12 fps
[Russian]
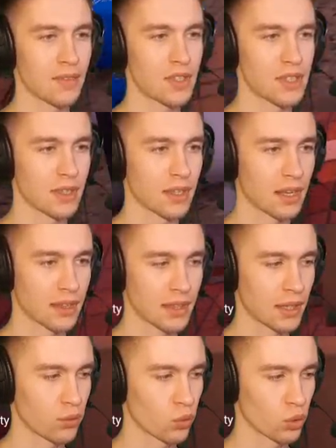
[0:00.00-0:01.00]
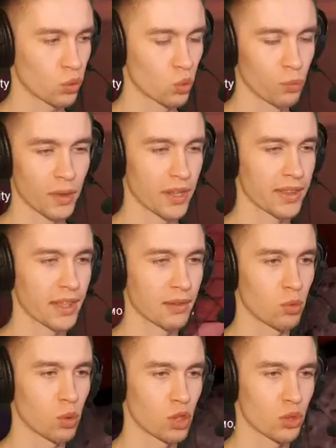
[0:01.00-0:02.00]
зависят от того, тупо от
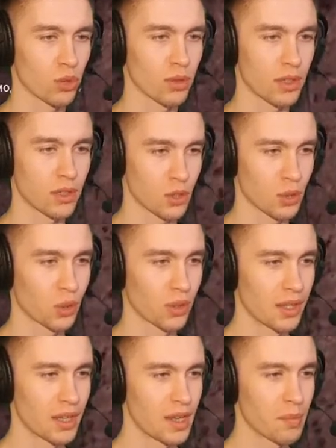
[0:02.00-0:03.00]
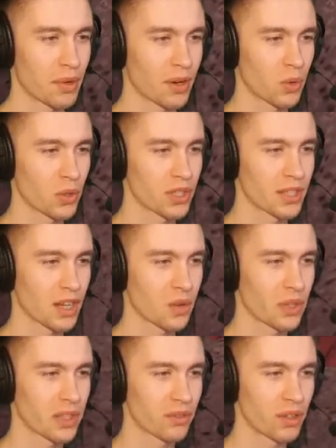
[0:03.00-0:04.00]
того, что, что проходит
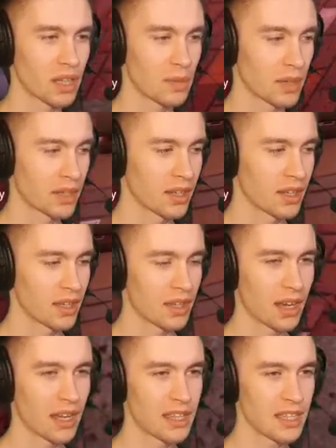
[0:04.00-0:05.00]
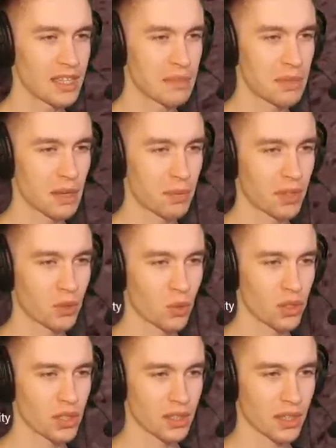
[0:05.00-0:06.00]
какое-то время. Они к тебе
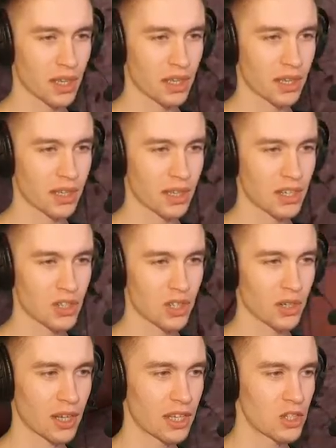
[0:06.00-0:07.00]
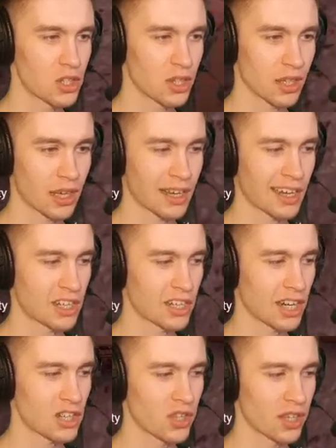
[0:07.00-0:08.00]
приходят, как каждое количество, как
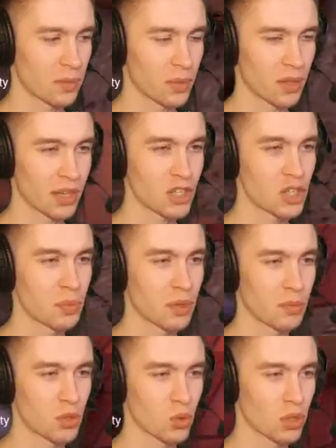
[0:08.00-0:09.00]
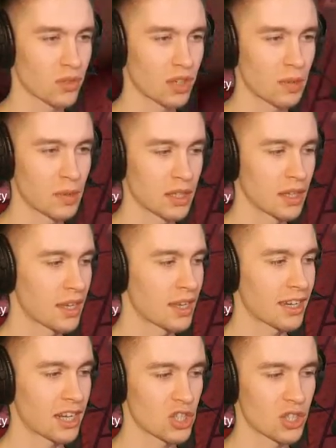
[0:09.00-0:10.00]
каждое, каждый промежуток времени,
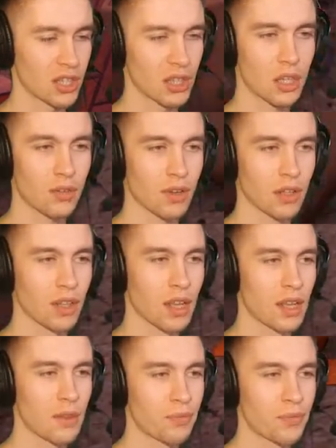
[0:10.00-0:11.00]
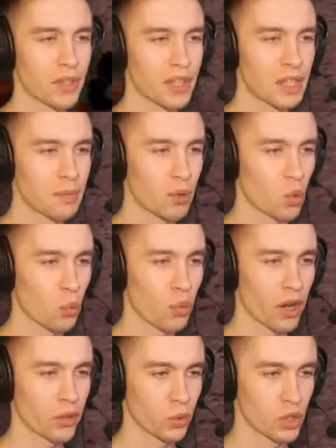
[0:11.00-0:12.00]
каждый интервал, и
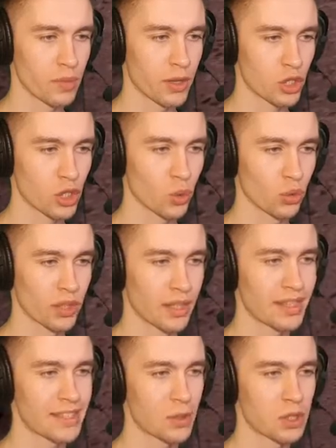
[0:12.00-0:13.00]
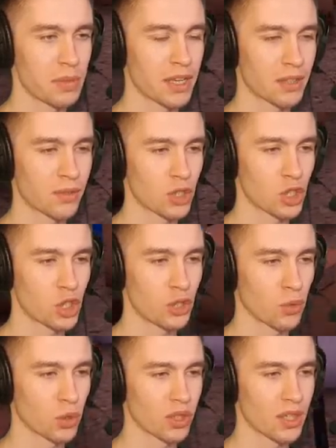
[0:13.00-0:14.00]
покупают у тебя что-то. Если у тебя этого
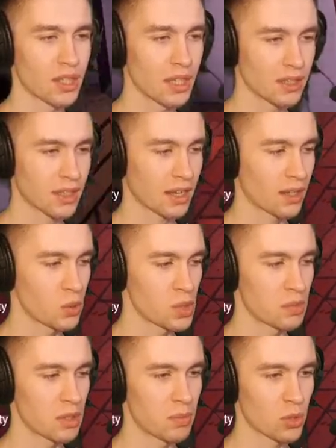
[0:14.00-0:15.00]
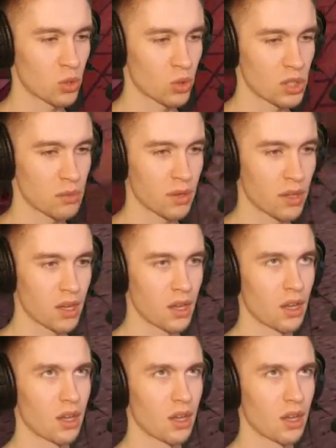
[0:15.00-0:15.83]
чего-то нет, как люди мне пишут, типа,